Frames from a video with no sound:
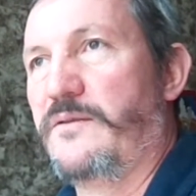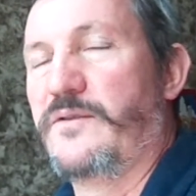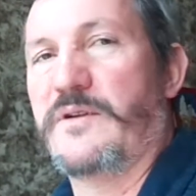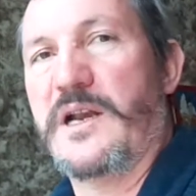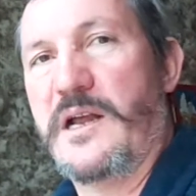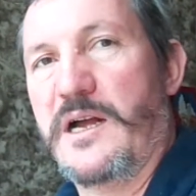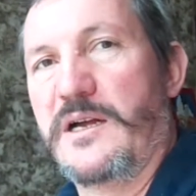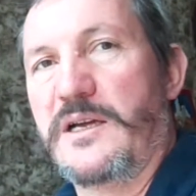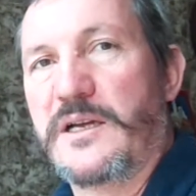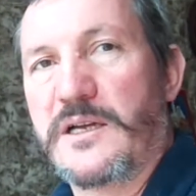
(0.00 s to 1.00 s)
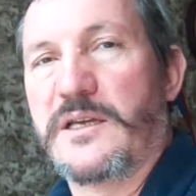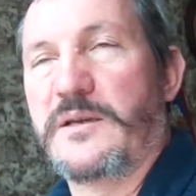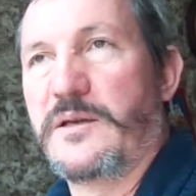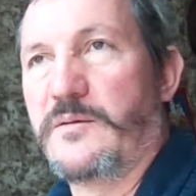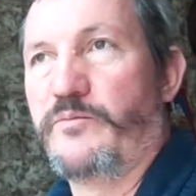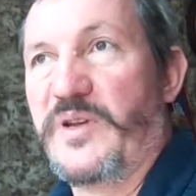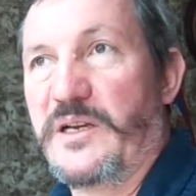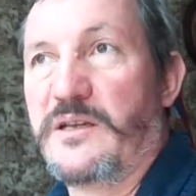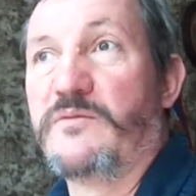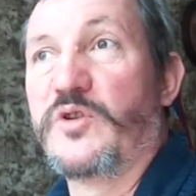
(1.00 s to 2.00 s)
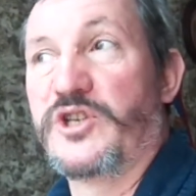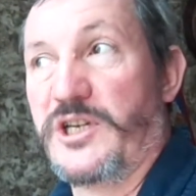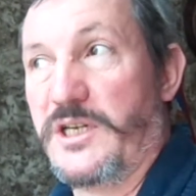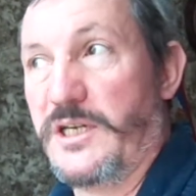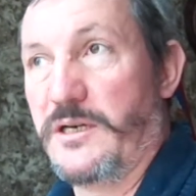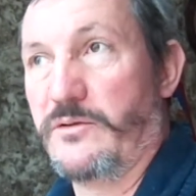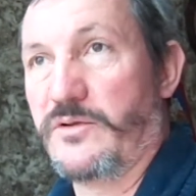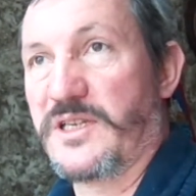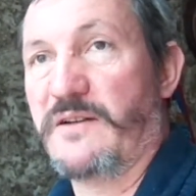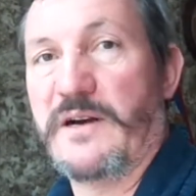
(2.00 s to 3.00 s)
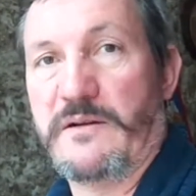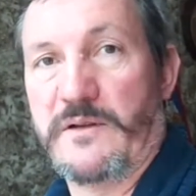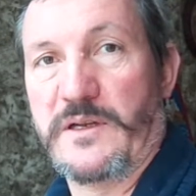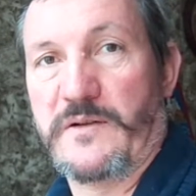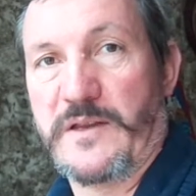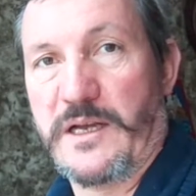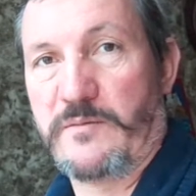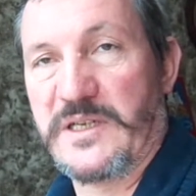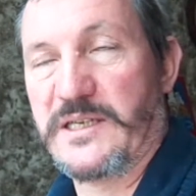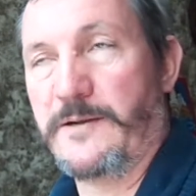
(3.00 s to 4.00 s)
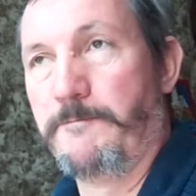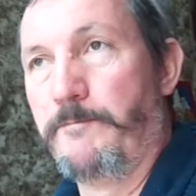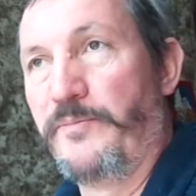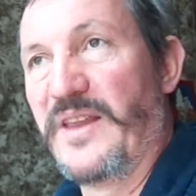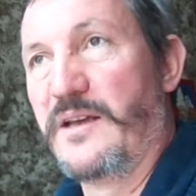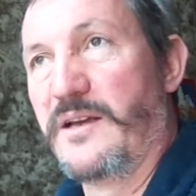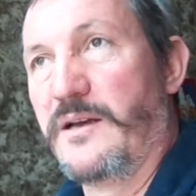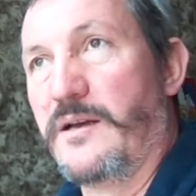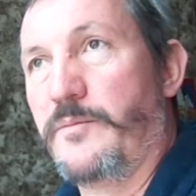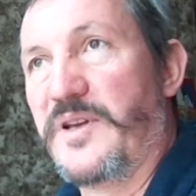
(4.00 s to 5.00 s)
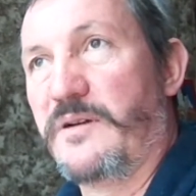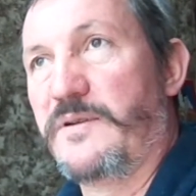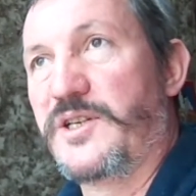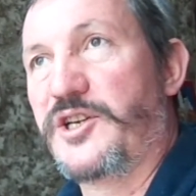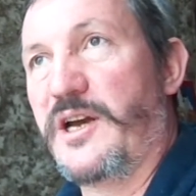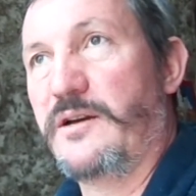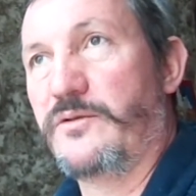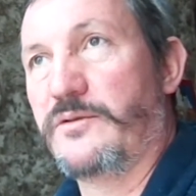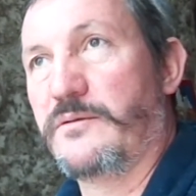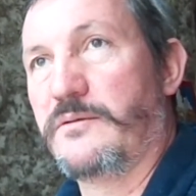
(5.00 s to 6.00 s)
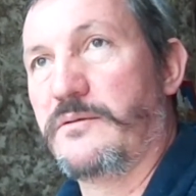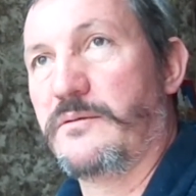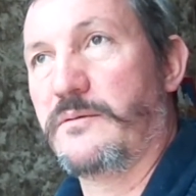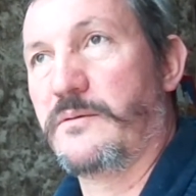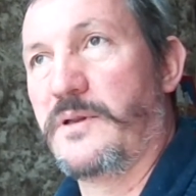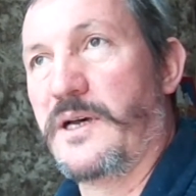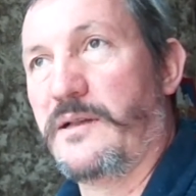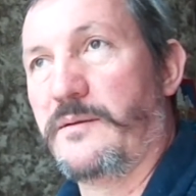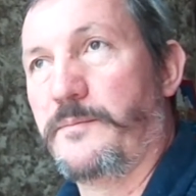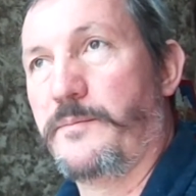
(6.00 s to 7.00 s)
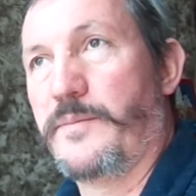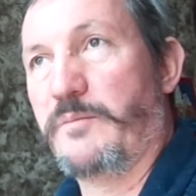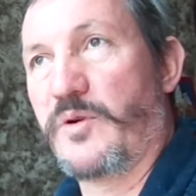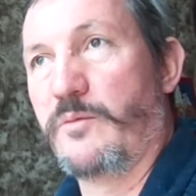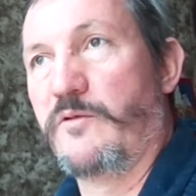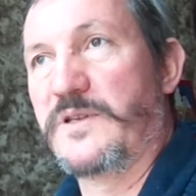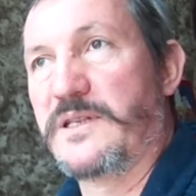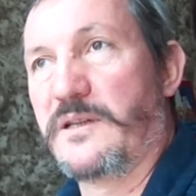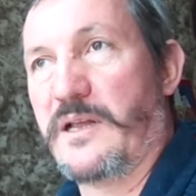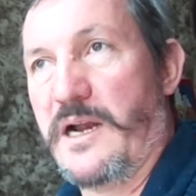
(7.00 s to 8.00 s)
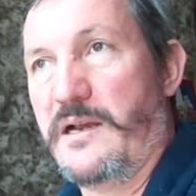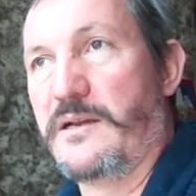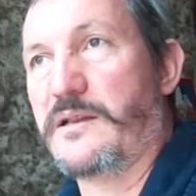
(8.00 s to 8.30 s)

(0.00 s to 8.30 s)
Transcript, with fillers: февраля, и пили его чаи. Он заваривал их в термосе. Первый чай он дал попробовать нейтральный,